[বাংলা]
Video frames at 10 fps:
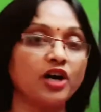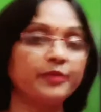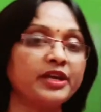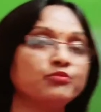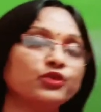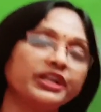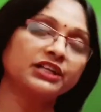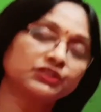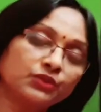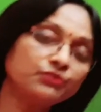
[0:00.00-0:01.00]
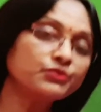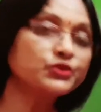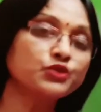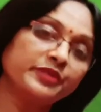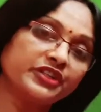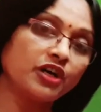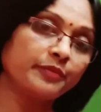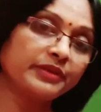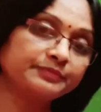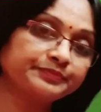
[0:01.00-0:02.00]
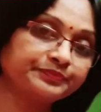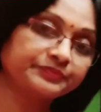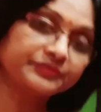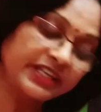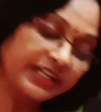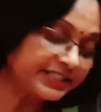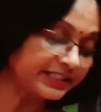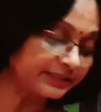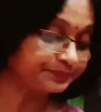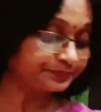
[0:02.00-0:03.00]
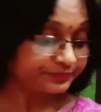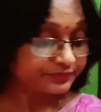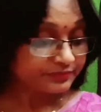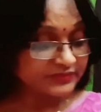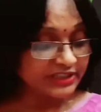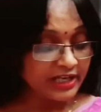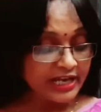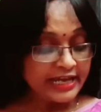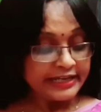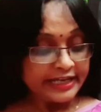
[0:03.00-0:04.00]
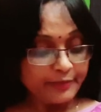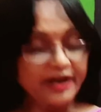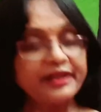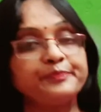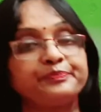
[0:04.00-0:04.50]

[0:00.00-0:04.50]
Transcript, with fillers: হবে মনে রাখতেও সুবিধা হবে ঠিক আছে এবার